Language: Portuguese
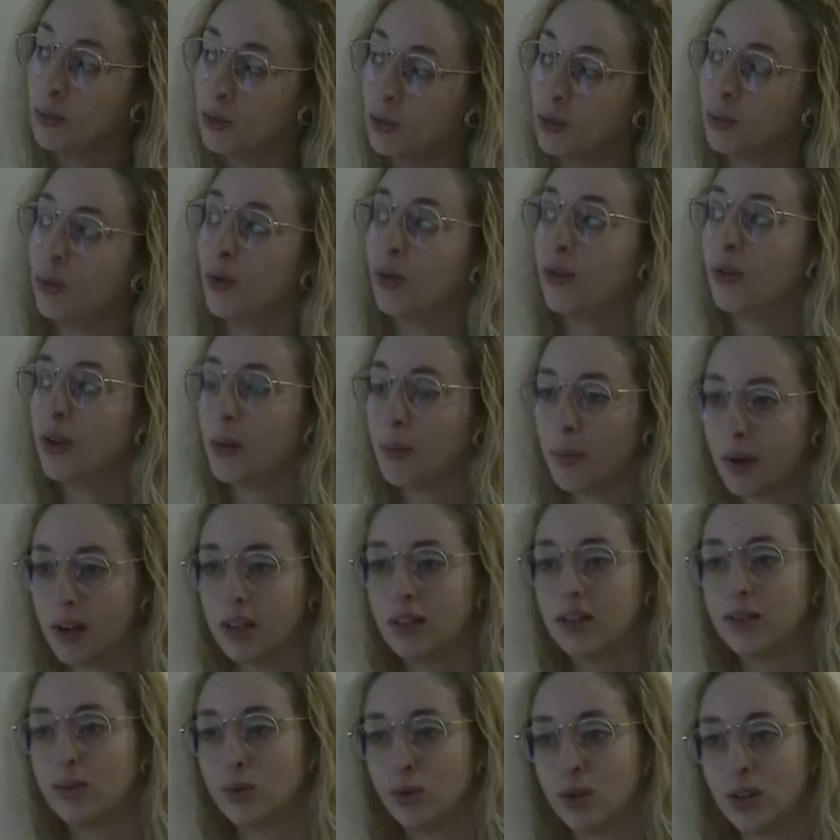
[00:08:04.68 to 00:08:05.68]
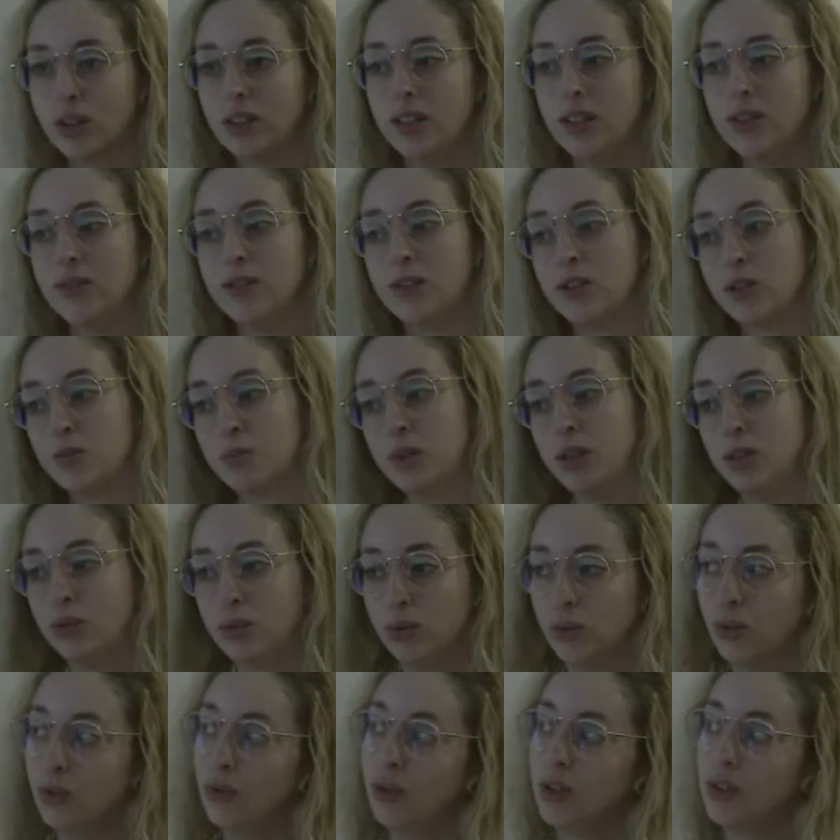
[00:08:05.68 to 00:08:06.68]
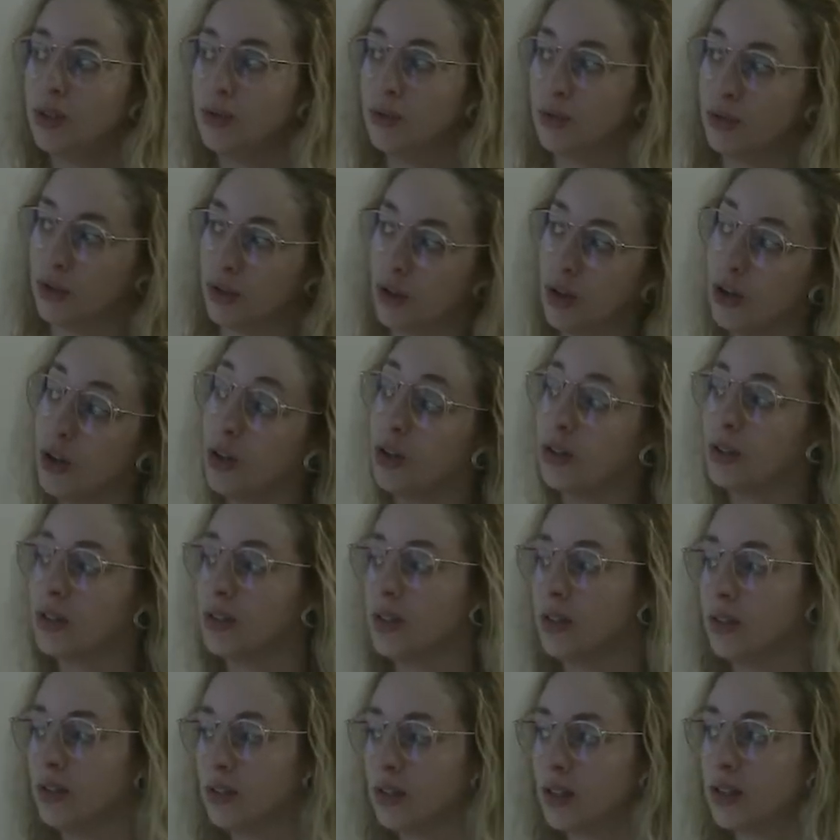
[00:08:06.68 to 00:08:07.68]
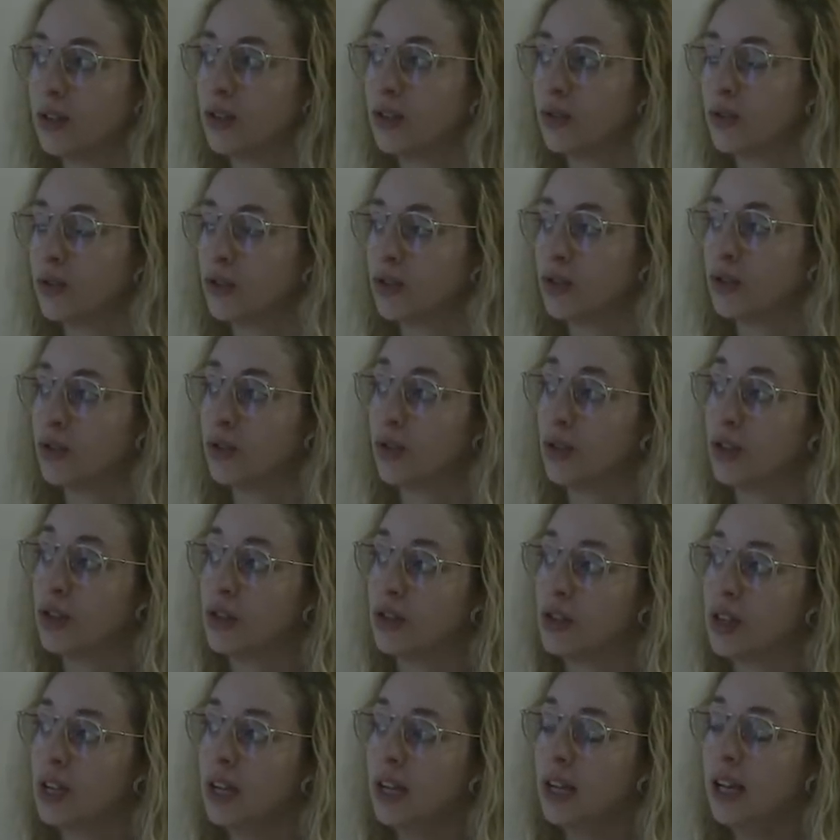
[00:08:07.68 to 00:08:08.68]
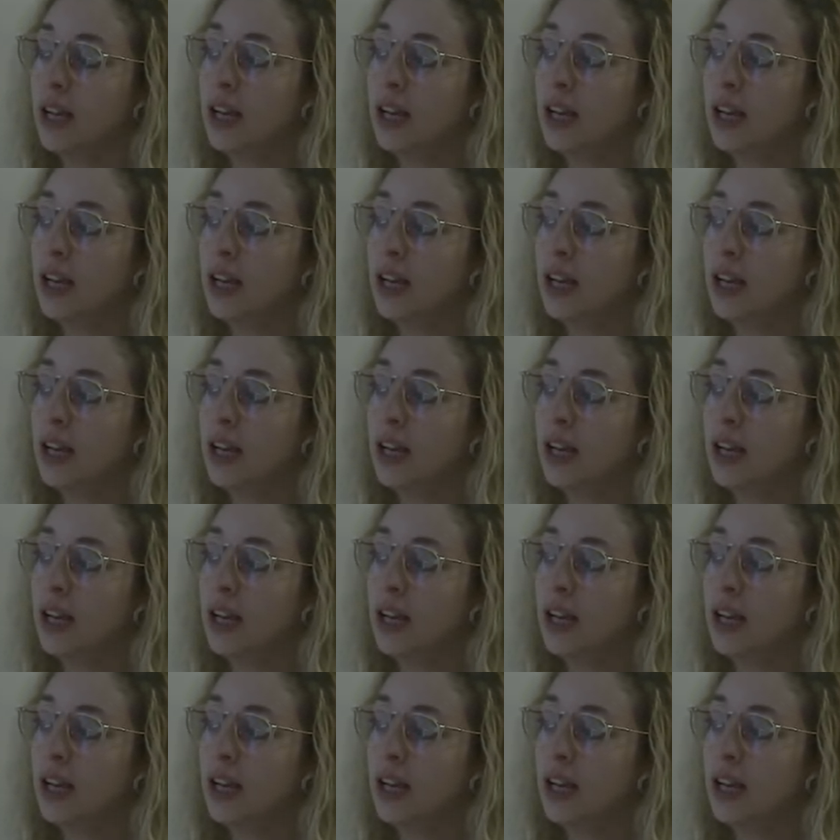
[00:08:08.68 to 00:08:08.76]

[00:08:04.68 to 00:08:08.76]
é muito bom na parte decorativa das pinturas, os óxidos, essas coisas todas.